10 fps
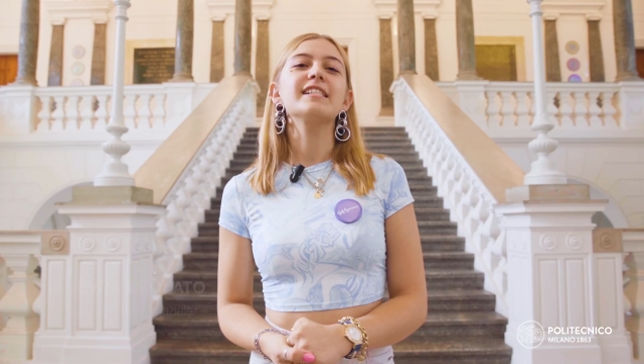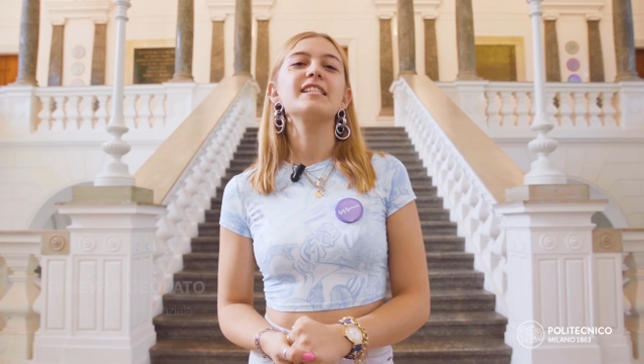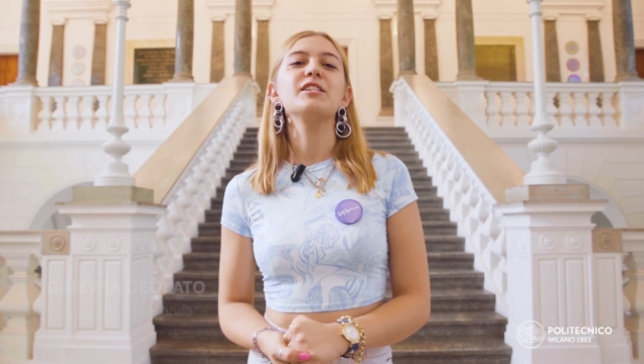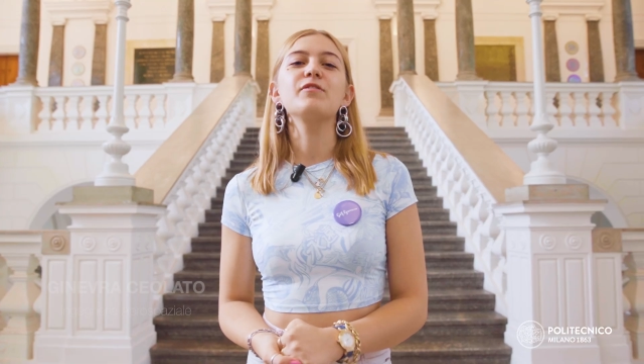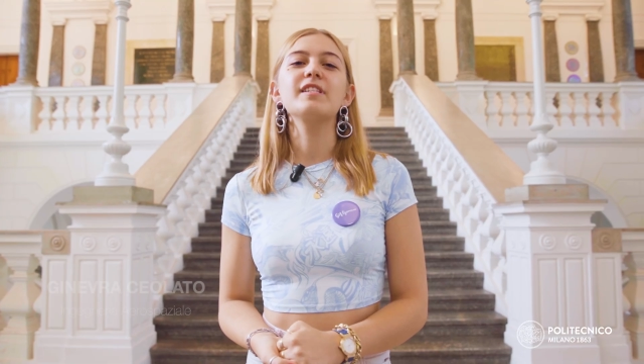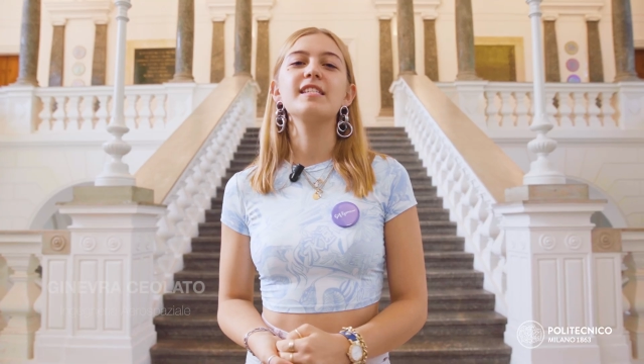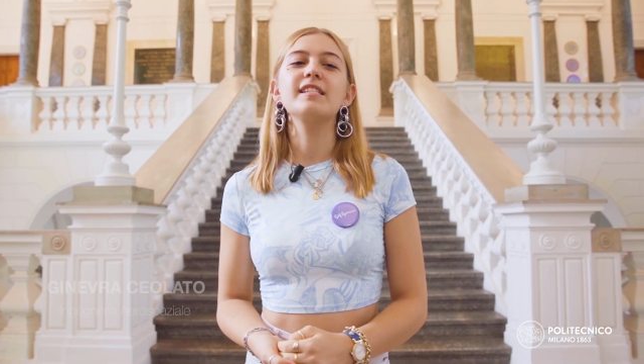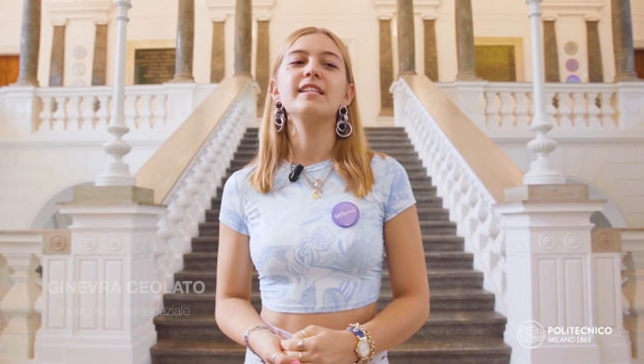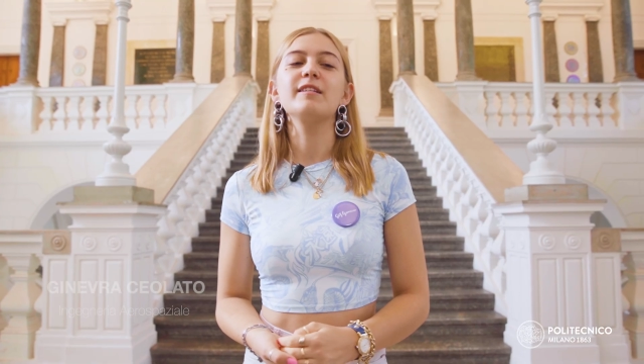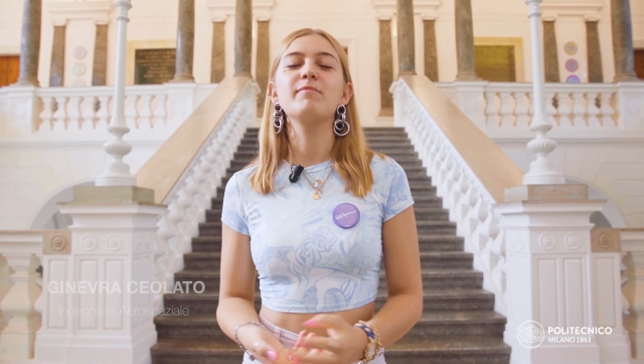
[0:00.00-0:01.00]
se
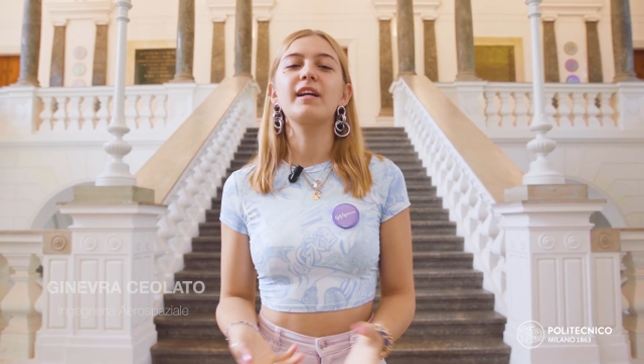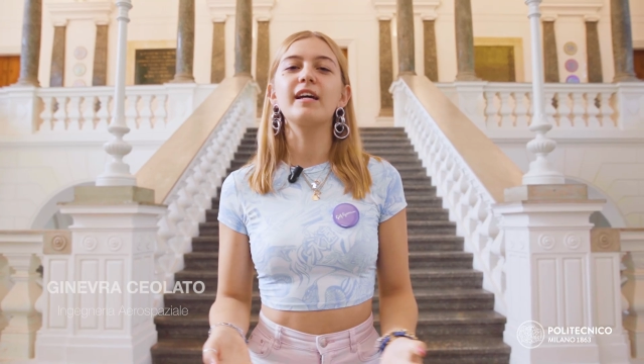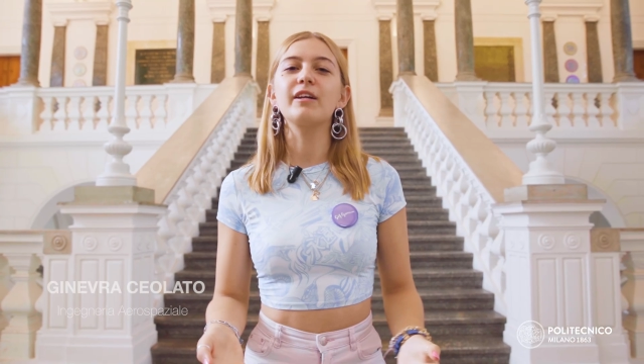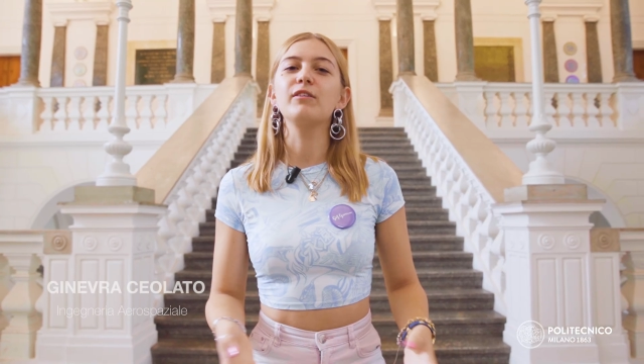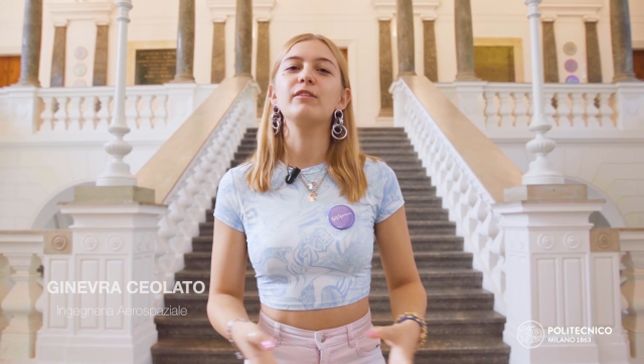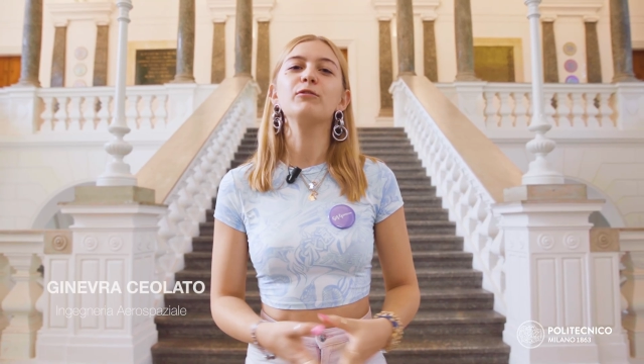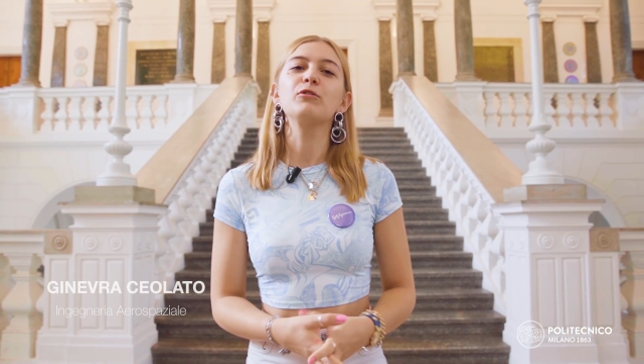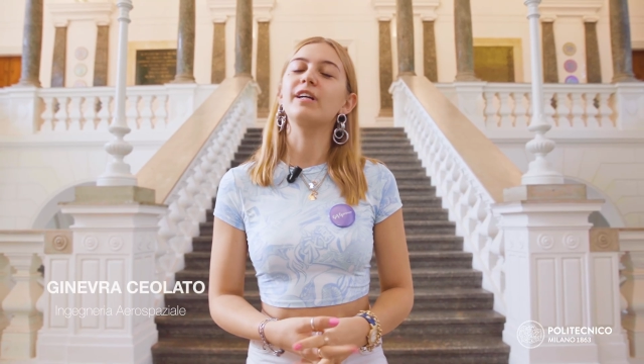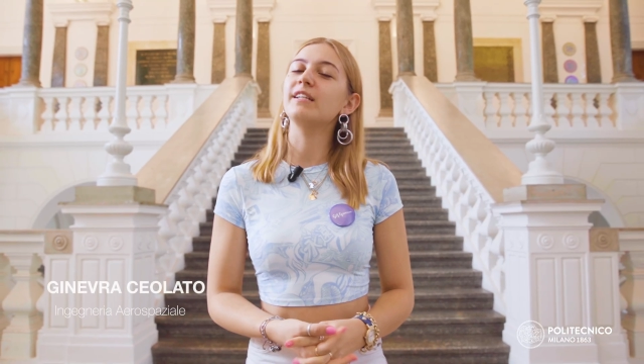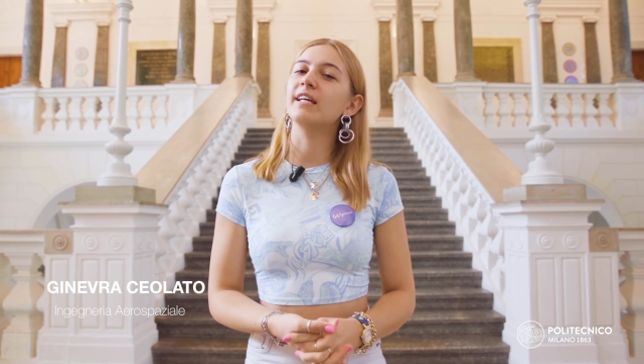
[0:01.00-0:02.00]
dovessi parlare con le
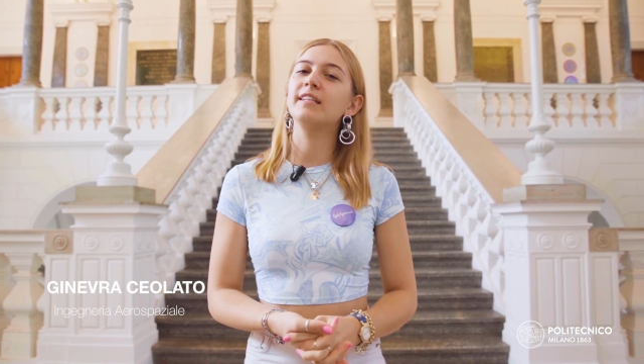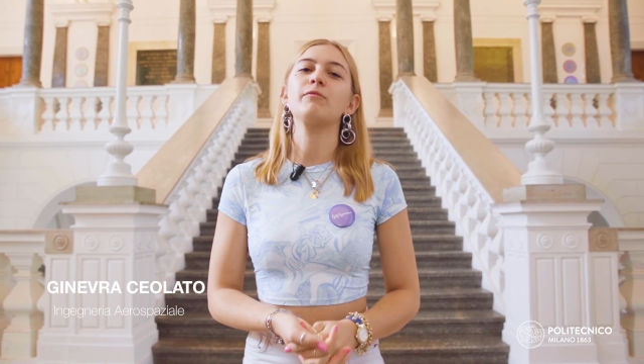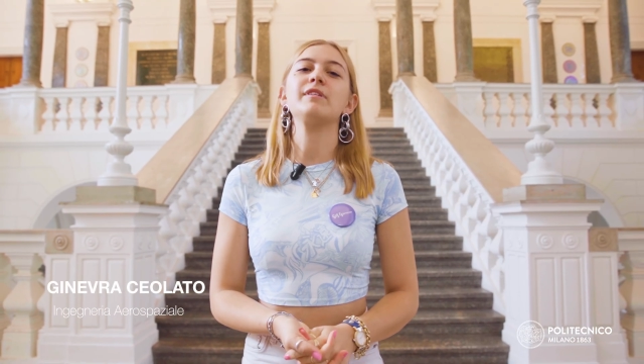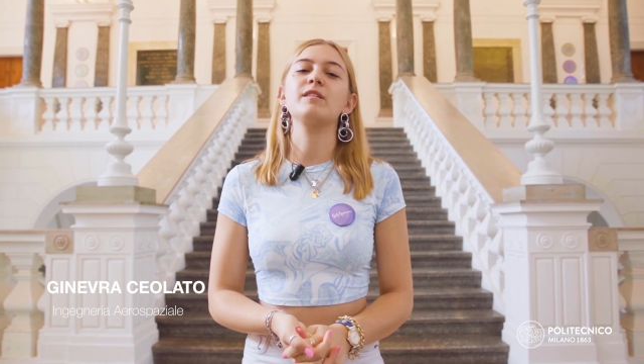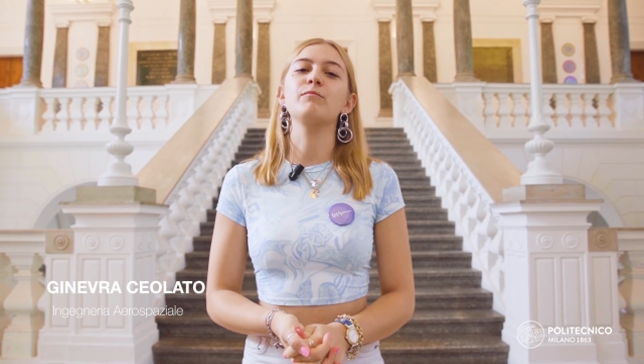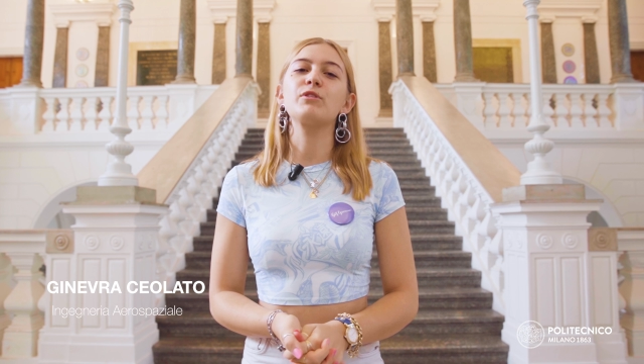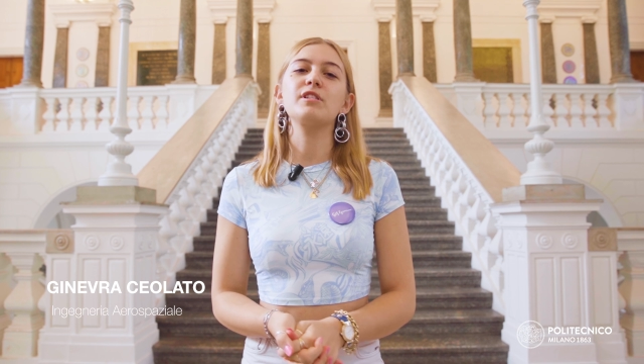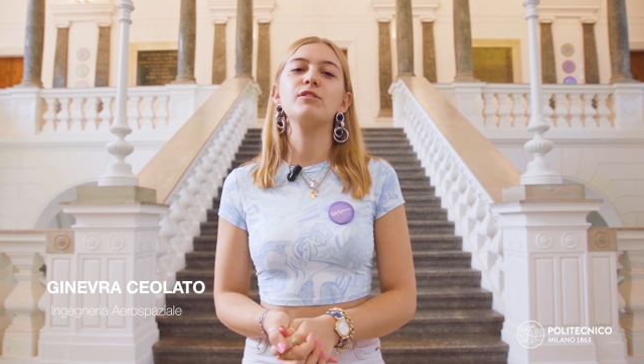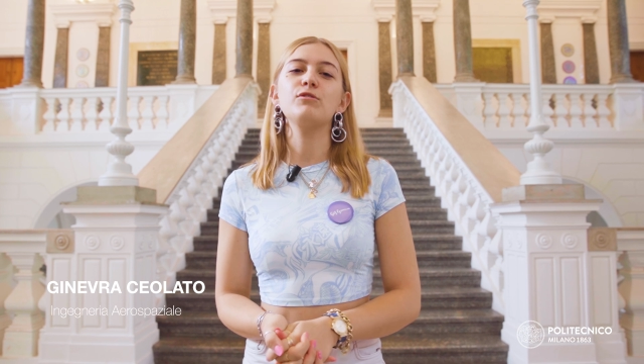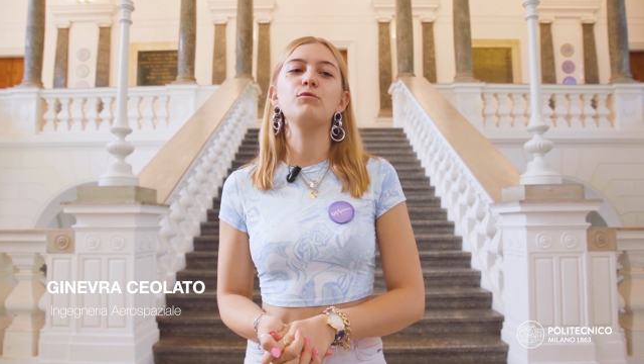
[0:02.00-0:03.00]
future candidate a questa
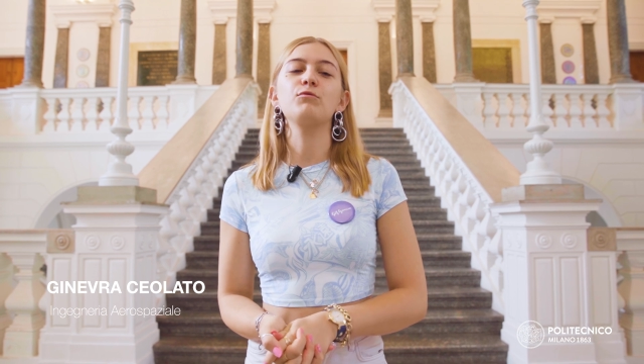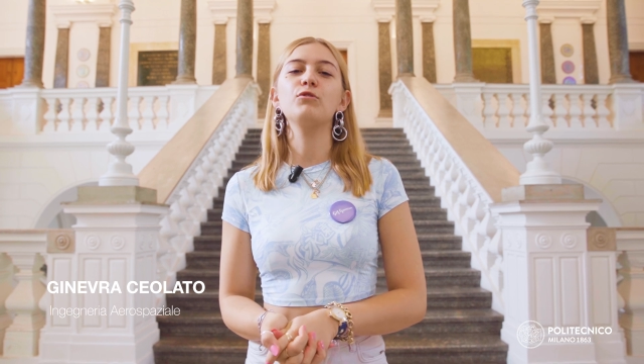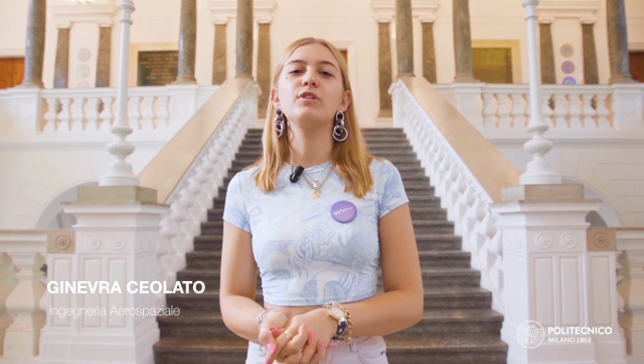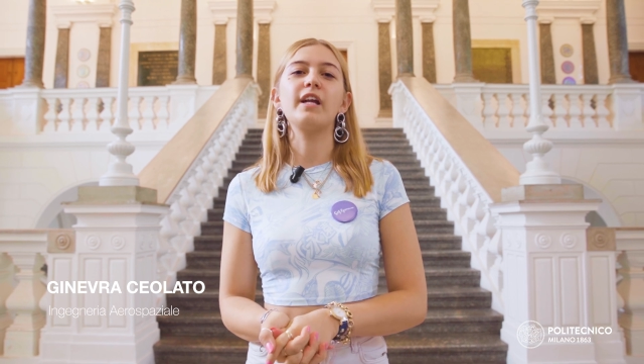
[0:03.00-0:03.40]
borsa di studio